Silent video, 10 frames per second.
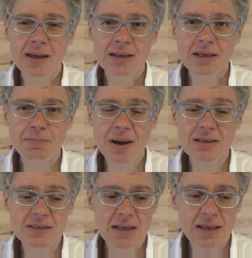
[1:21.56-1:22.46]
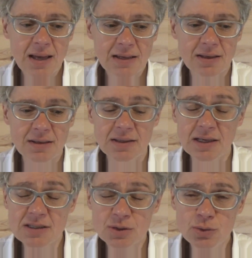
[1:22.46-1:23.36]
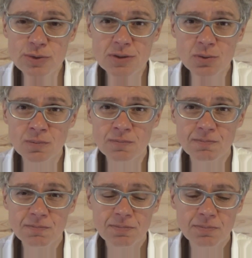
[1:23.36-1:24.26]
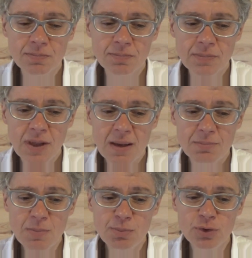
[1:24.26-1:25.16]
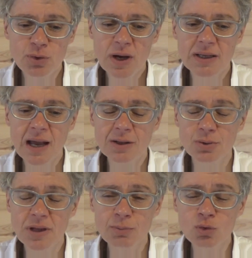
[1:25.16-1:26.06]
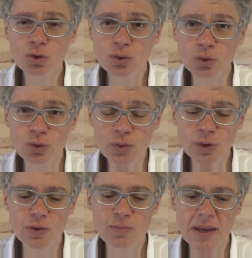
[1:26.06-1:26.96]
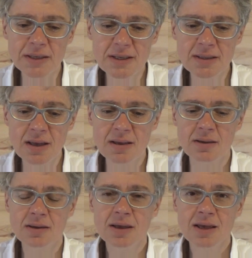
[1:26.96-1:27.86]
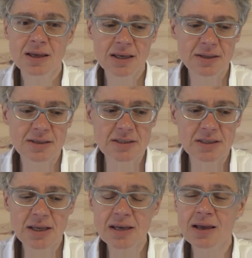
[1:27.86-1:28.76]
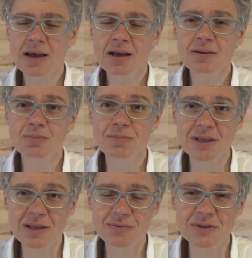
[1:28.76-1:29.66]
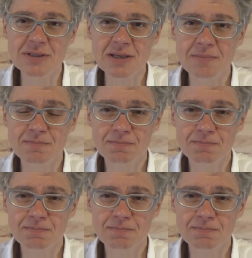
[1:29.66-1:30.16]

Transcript: n'est pas un acte d'exclusion, mais plutôt un acte d'amour dont toute l'humanité est destinée à bénéficier.